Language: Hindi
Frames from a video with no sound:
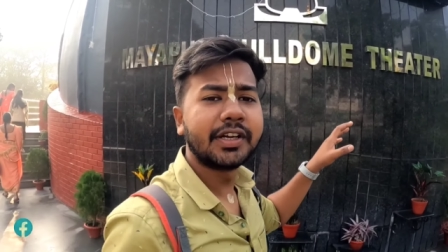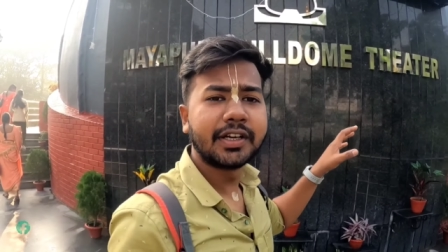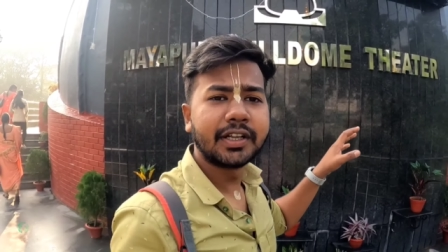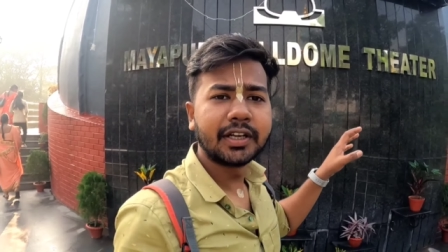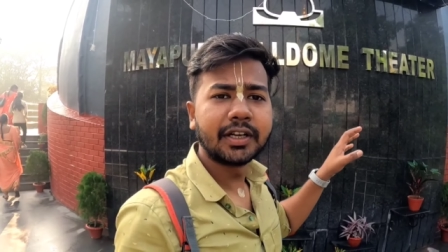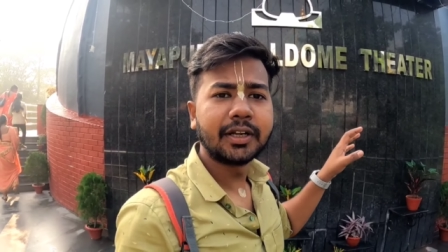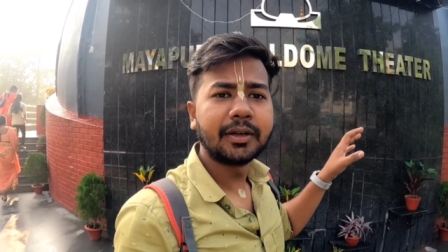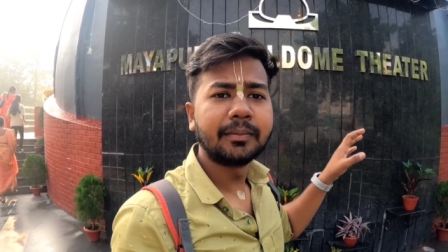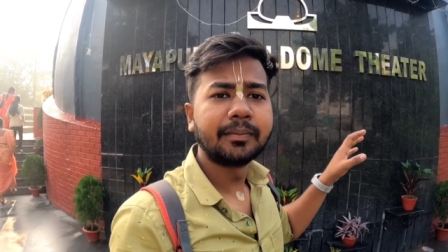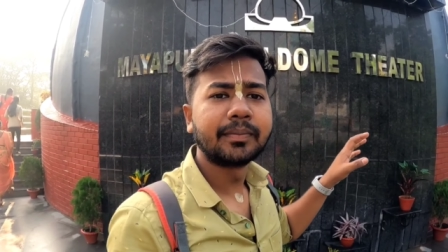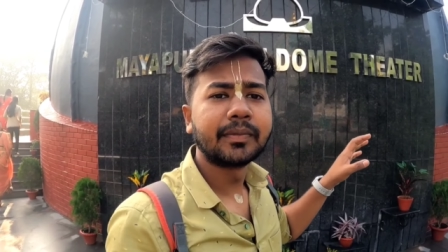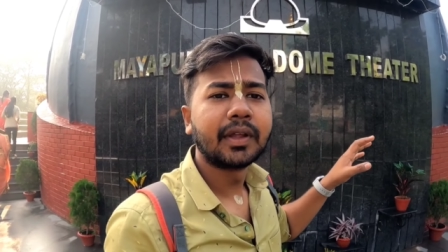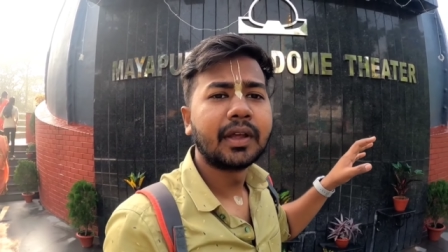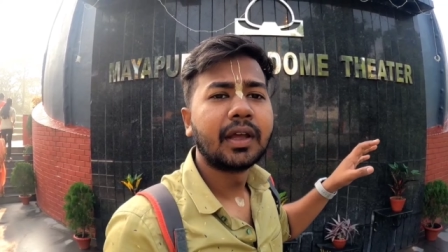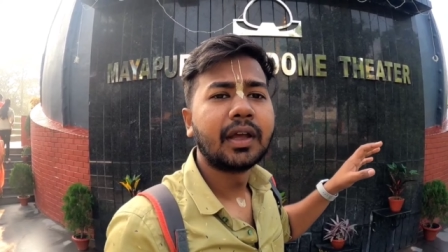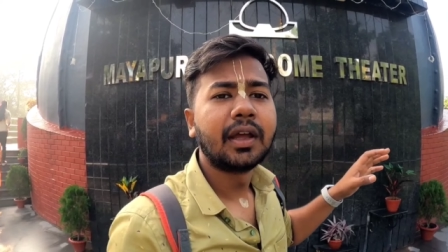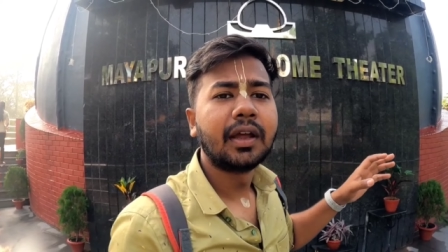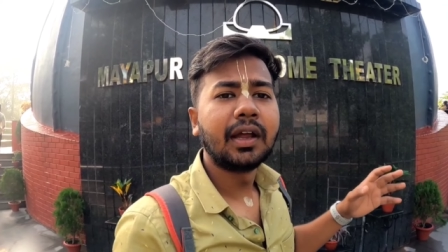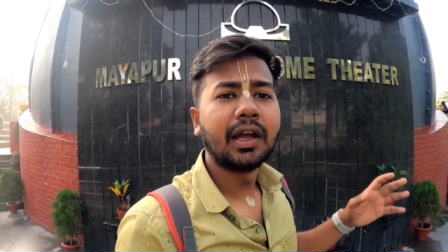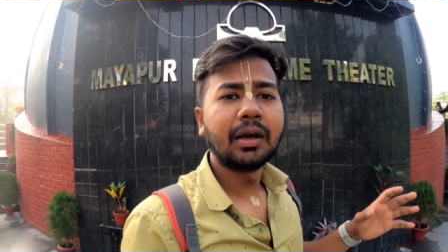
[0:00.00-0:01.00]
थिएटर है
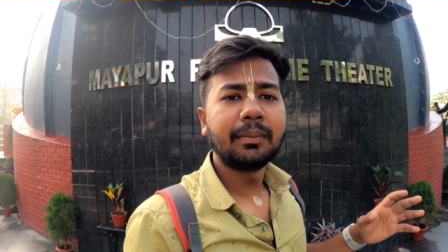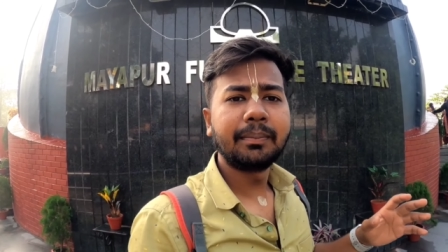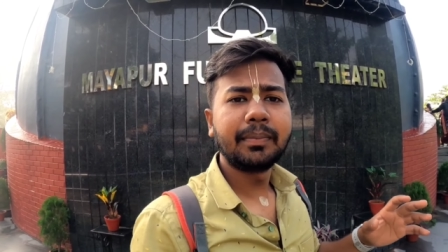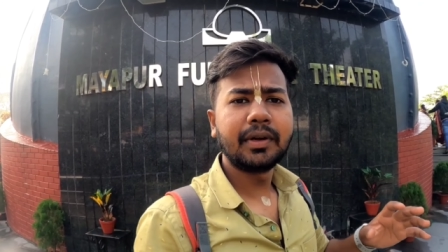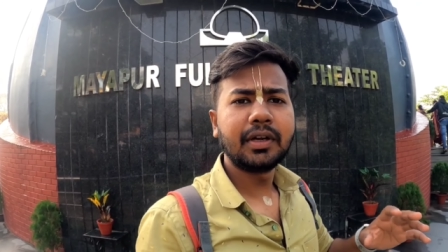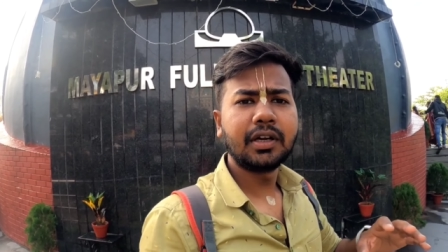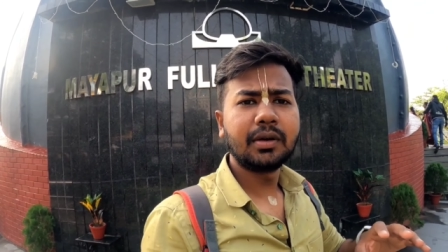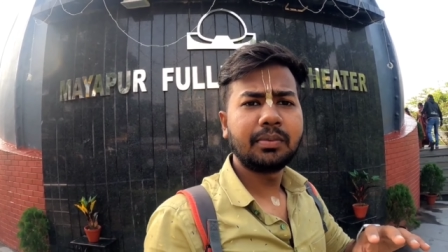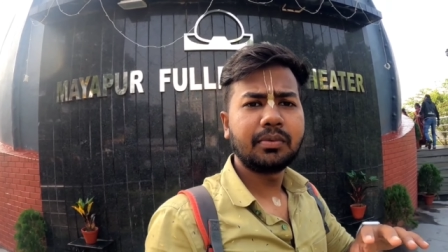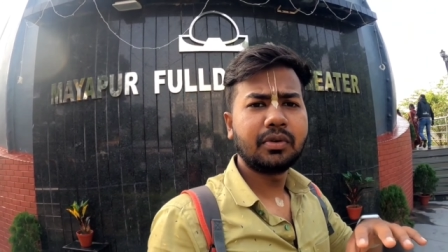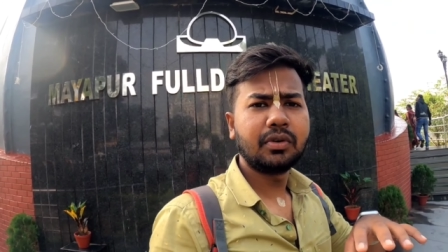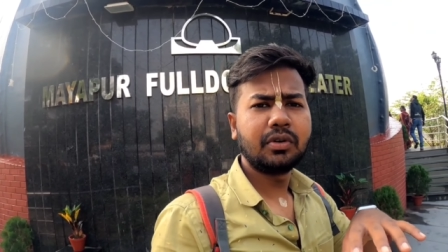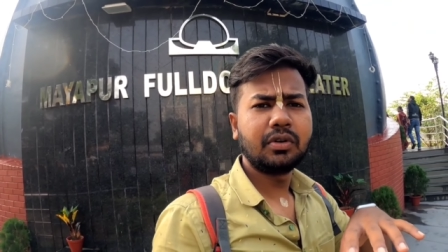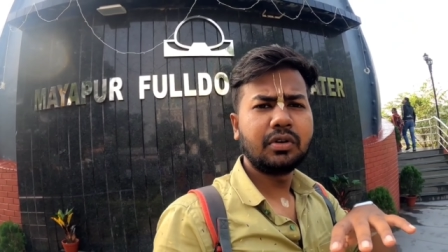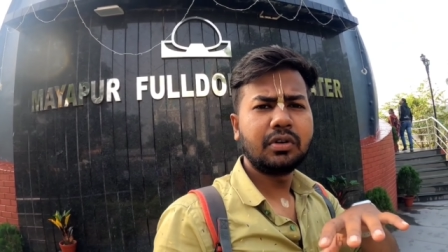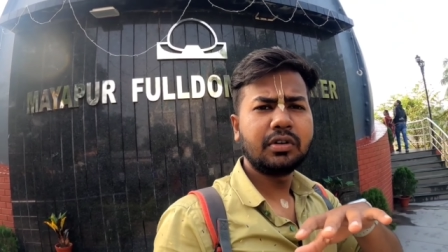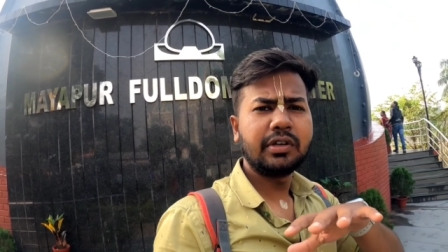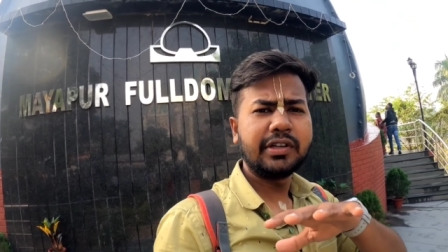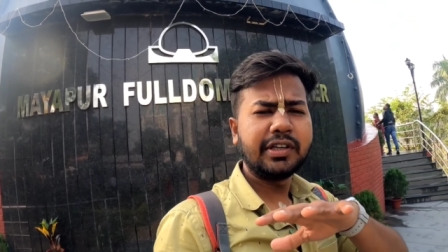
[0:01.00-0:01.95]
यहाँ पे आपको